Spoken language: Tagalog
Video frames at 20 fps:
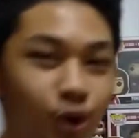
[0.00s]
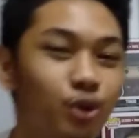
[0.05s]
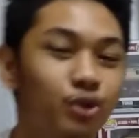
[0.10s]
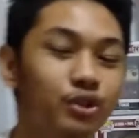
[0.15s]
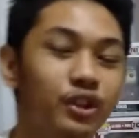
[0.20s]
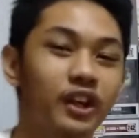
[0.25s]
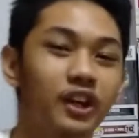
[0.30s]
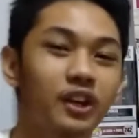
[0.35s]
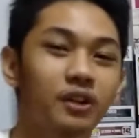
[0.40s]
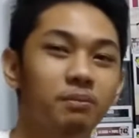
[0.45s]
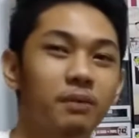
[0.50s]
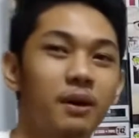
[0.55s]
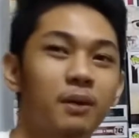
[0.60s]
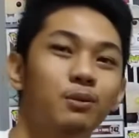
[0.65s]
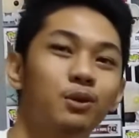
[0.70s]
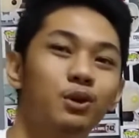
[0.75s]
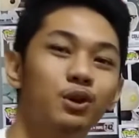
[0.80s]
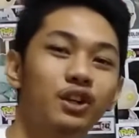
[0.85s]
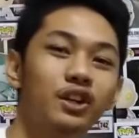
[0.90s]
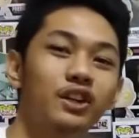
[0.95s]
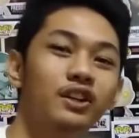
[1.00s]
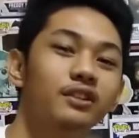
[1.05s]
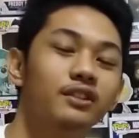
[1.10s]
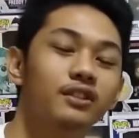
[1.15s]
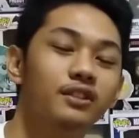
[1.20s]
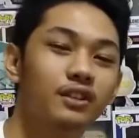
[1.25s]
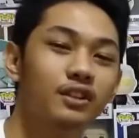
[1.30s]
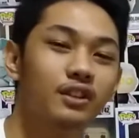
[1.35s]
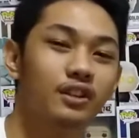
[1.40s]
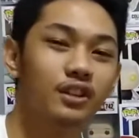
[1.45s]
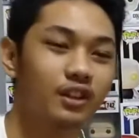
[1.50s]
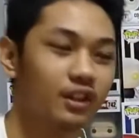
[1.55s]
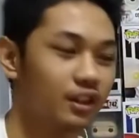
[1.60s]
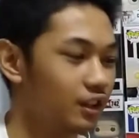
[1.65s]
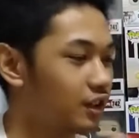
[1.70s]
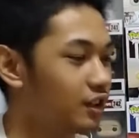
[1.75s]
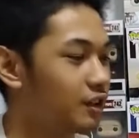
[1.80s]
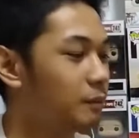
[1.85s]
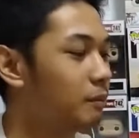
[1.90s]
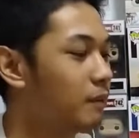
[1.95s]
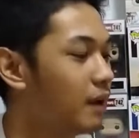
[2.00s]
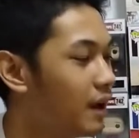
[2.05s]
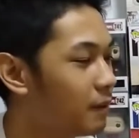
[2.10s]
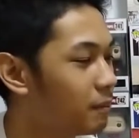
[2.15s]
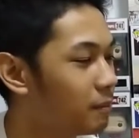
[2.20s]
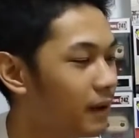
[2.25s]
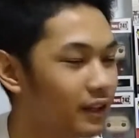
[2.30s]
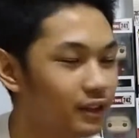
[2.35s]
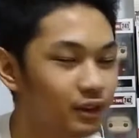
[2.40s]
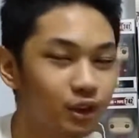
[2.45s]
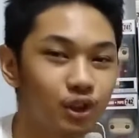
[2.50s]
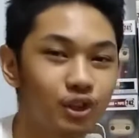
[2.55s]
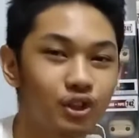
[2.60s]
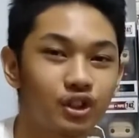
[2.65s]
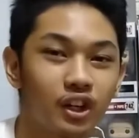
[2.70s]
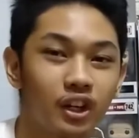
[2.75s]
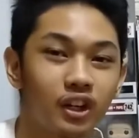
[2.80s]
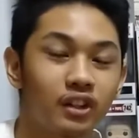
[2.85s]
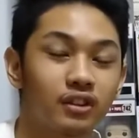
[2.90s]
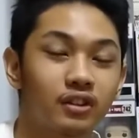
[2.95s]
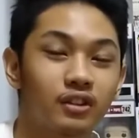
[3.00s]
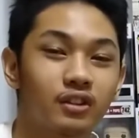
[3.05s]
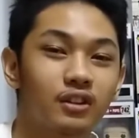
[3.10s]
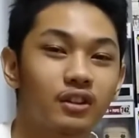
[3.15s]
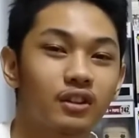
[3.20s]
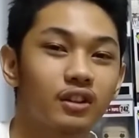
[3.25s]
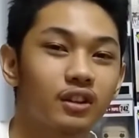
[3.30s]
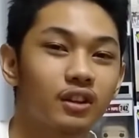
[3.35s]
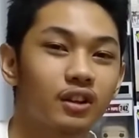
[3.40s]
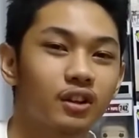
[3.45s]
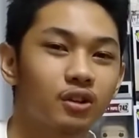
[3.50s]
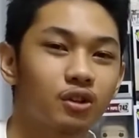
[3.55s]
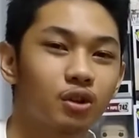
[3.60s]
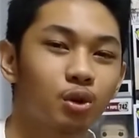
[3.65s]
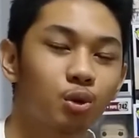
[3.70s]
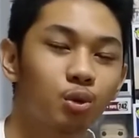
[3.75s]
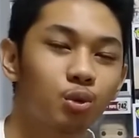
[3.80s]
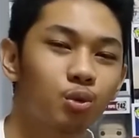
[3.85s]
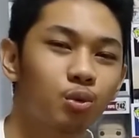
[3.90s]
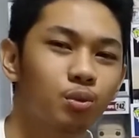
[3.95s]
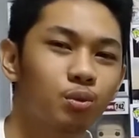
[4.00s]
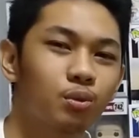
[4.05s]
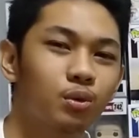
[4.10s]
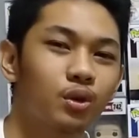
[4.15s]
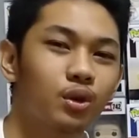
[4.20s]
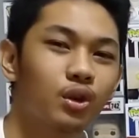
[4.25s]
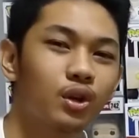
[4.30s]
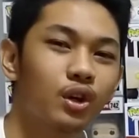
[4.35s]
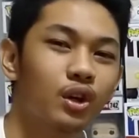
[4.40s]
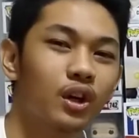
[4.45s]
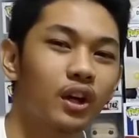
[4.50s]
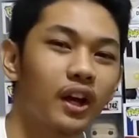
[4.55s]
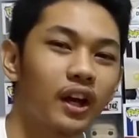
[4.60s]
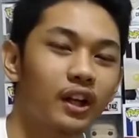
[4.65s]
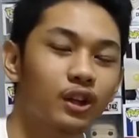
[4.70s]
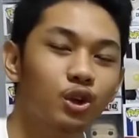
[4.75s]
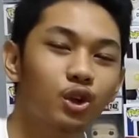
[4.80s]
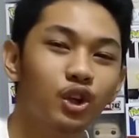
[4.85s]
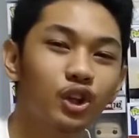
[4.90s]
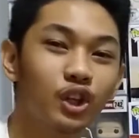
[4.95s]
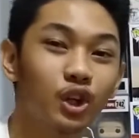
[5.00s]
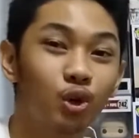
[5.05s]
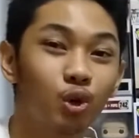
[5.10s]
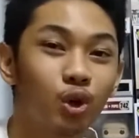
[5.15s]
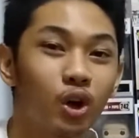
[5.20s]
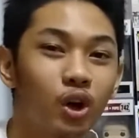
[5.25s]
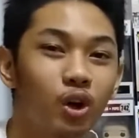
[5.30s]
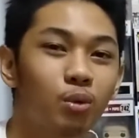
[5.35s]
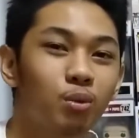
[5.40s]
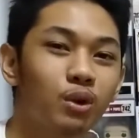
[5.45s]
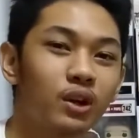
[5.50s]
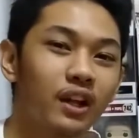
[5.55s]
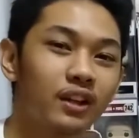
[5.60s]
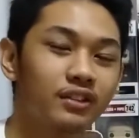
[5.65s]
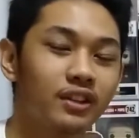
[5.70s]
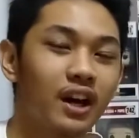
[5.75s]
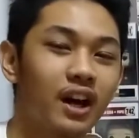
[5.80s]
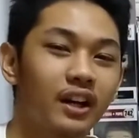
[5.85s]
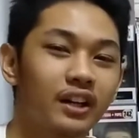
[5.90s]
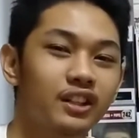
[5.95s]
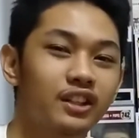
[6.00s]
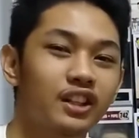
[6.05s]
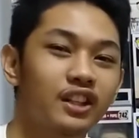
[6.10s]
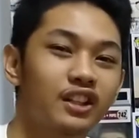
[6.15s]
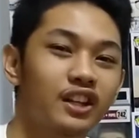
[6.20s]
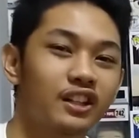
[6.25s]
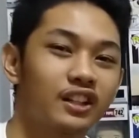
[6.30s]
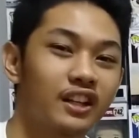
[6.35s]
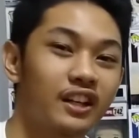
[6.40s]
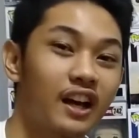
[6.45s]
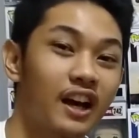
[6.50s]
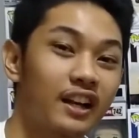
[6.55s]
So, second pop ko is Black Panther Chase. So, ito ay nakuha ko mula sa aking ninang na